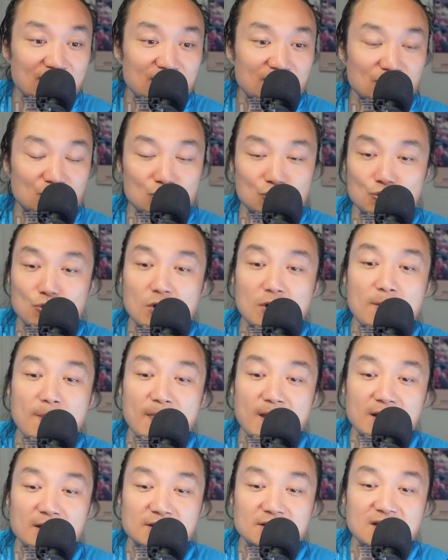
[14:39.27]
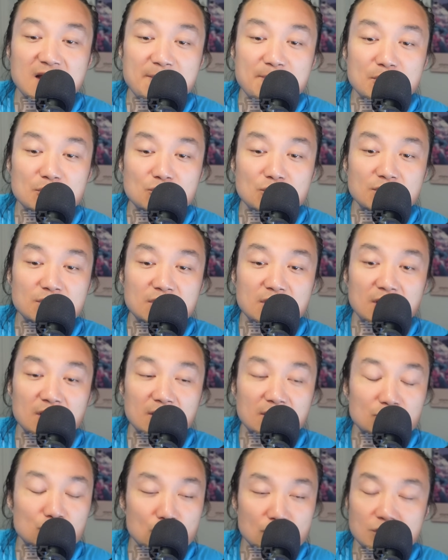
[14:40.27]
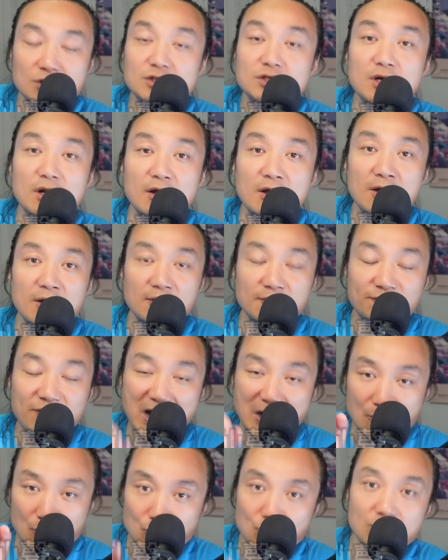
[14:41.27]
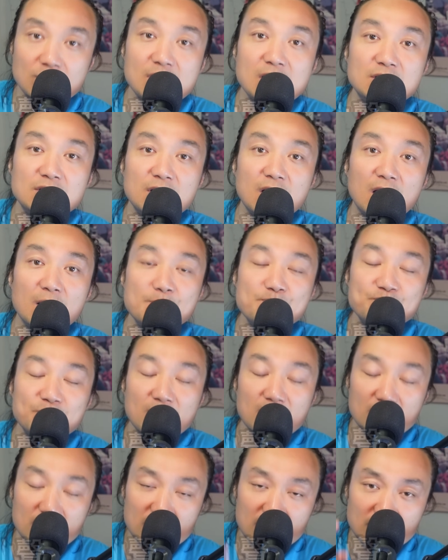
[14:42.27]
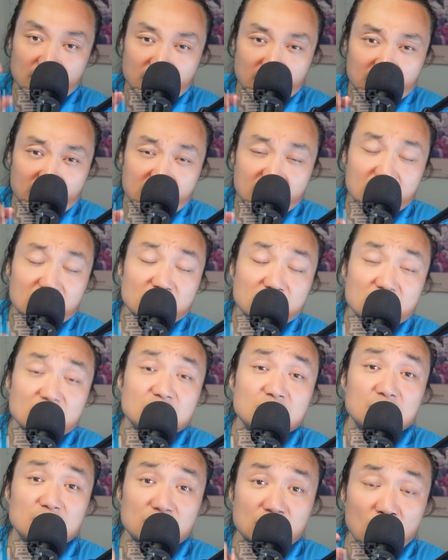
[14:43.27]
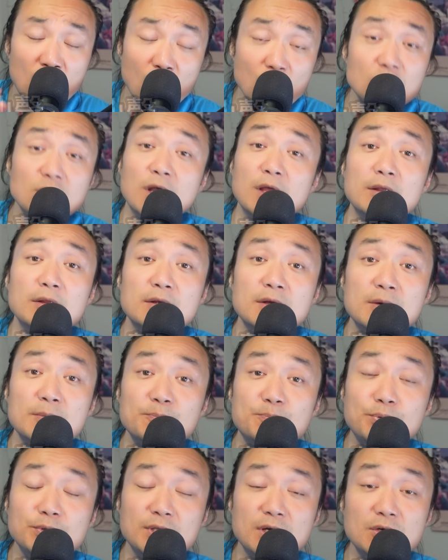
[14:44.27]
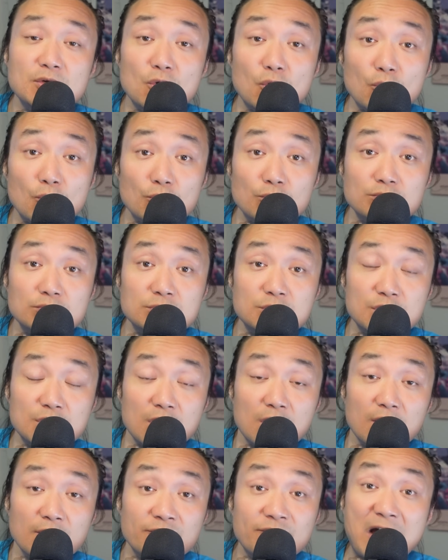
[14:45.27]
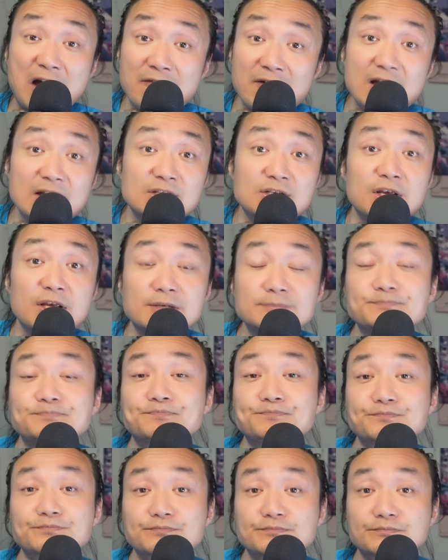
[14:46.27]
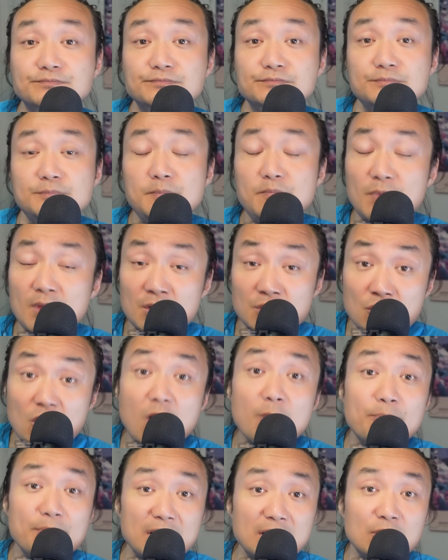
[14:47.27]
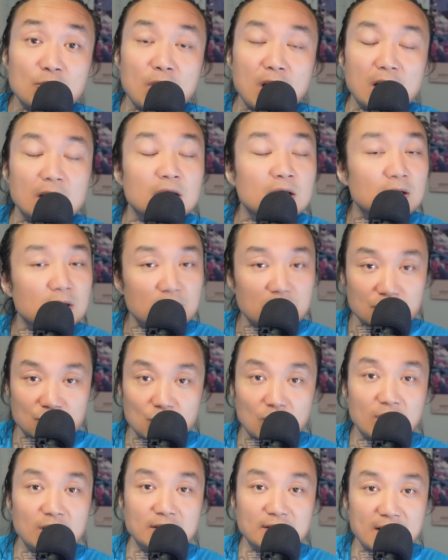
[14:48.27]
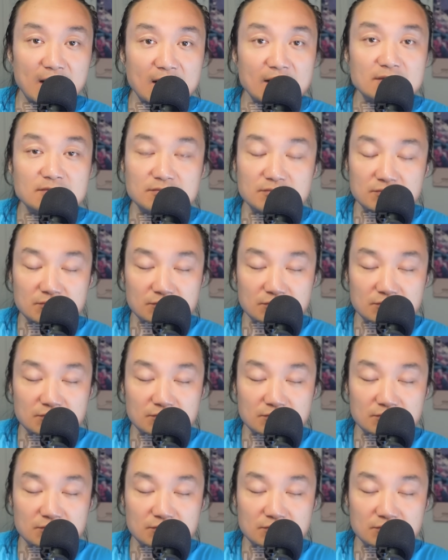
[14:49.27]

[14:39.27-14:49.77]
就说新加坡对这个确实是法律就应该这样。一视同仁，不能有这个法外情，要不然的话就很难